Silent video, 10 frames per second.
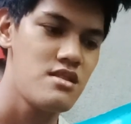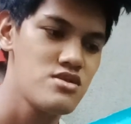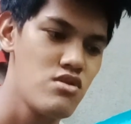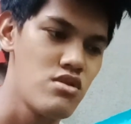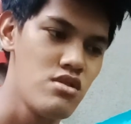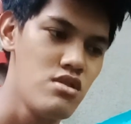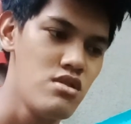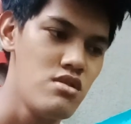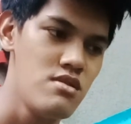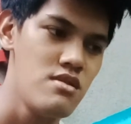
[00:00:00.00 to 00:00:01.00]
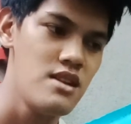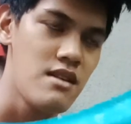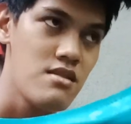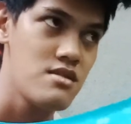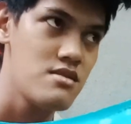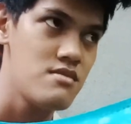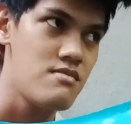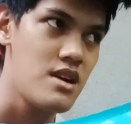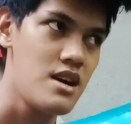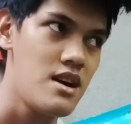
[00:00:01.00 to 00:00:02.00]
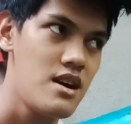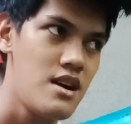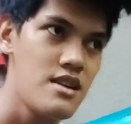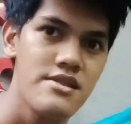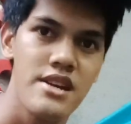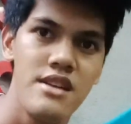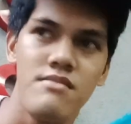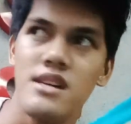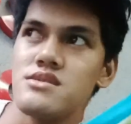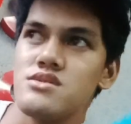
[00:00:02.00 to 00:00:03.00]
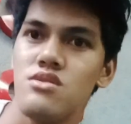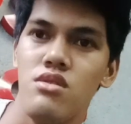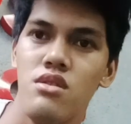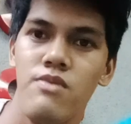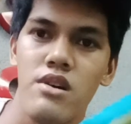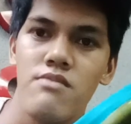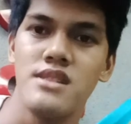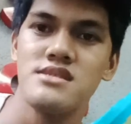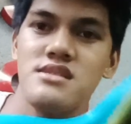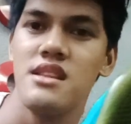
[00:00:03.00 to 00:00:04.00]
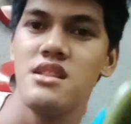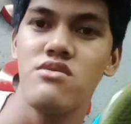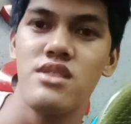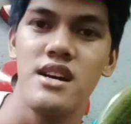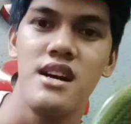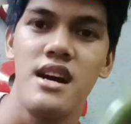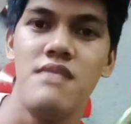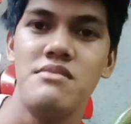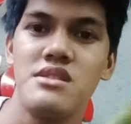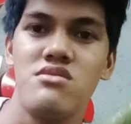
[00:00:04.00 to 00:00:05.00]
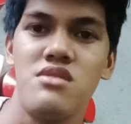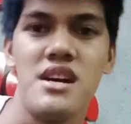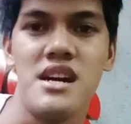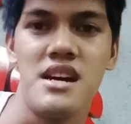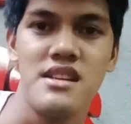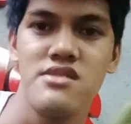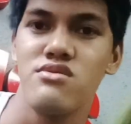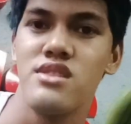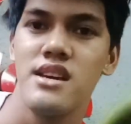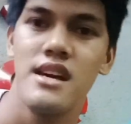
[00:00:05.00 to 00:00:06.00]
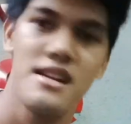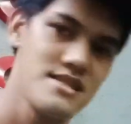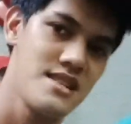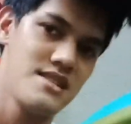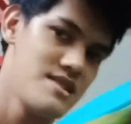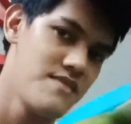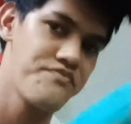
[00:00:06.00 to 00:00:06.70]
siguro ilang mga 3 months o 4 months na hindi ko nagagamit to kaya ganito nangyari sa kanya